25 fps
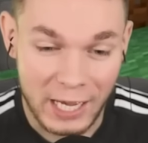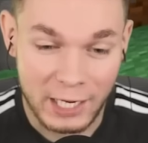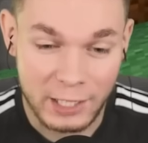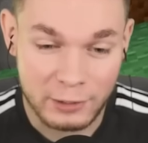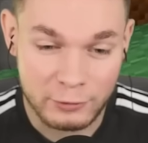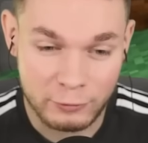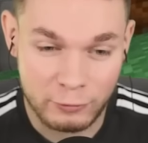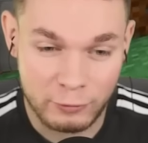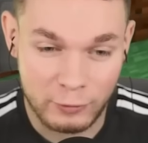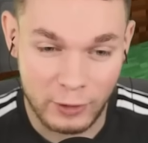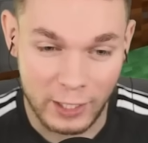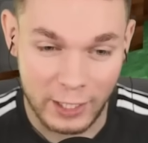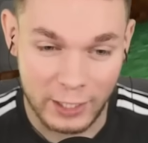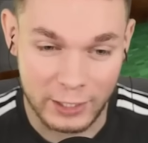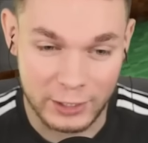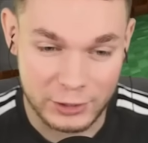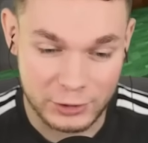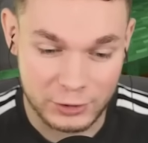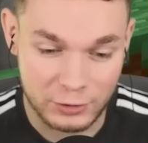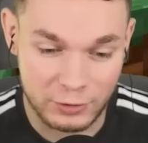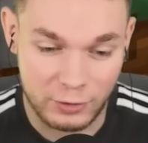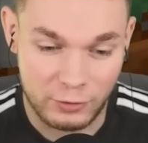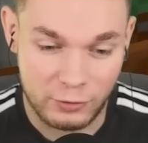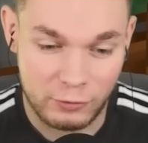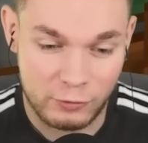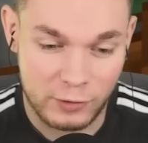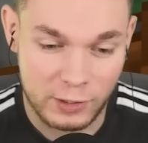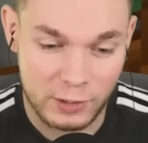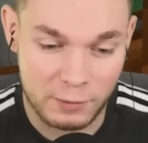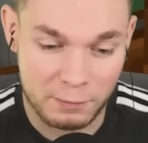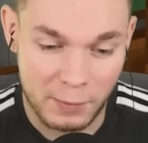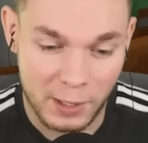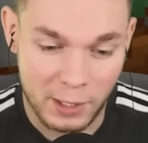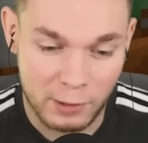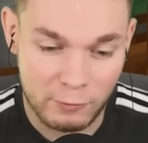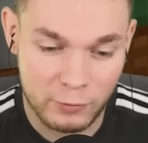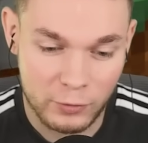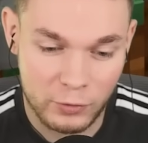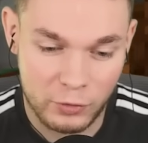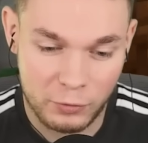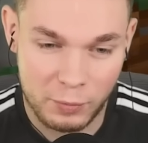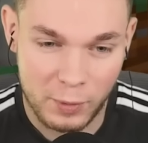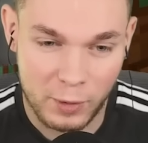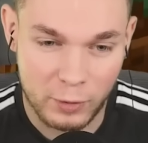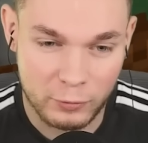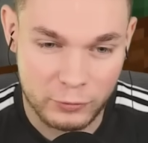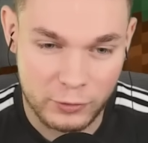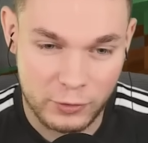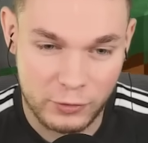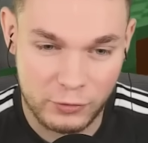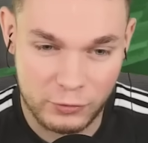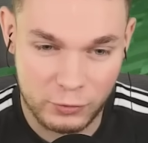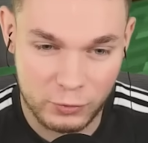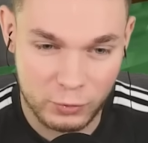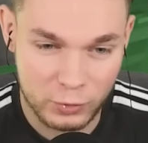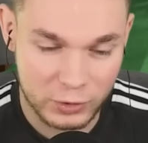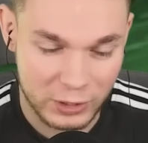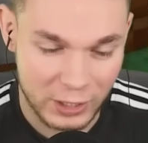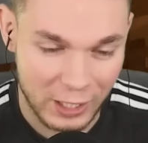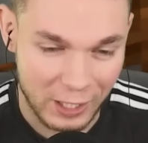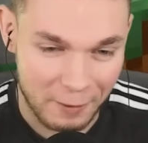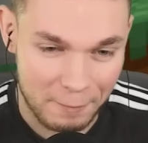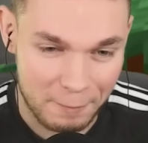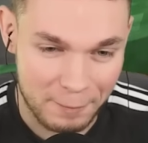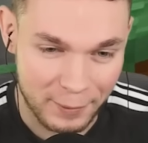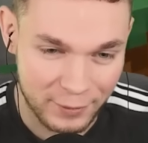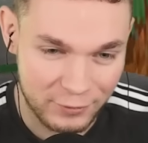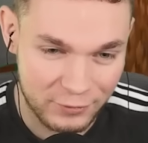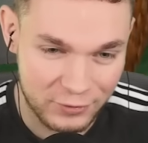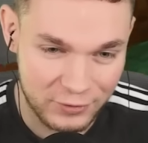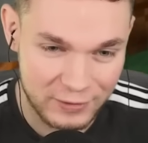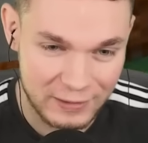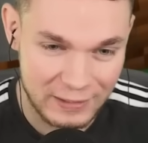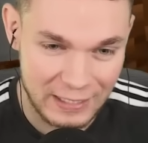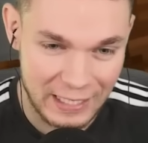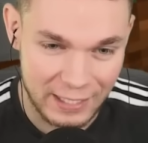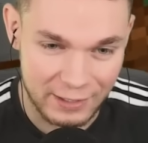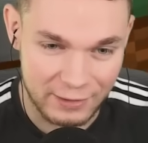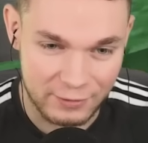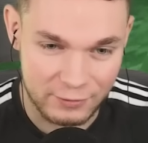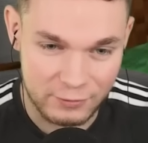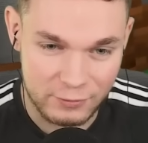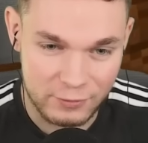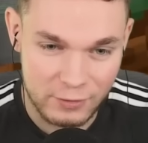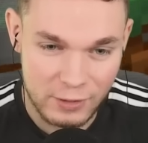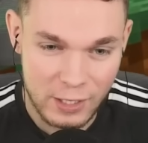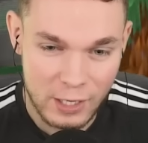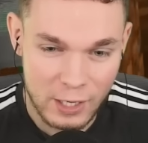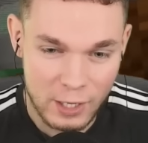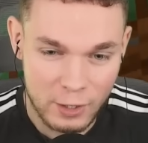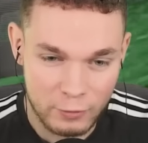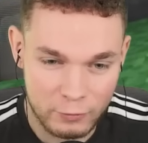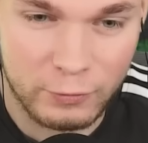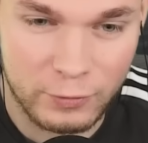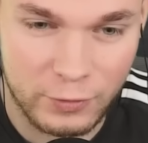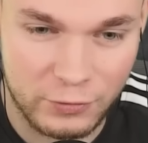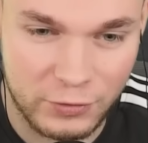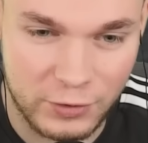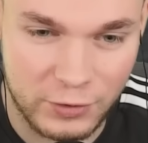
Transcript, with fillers: 8 Fleisch. Und deswegen machen wir uns mal auf die Suche nach ein paar Skeletten. Und wir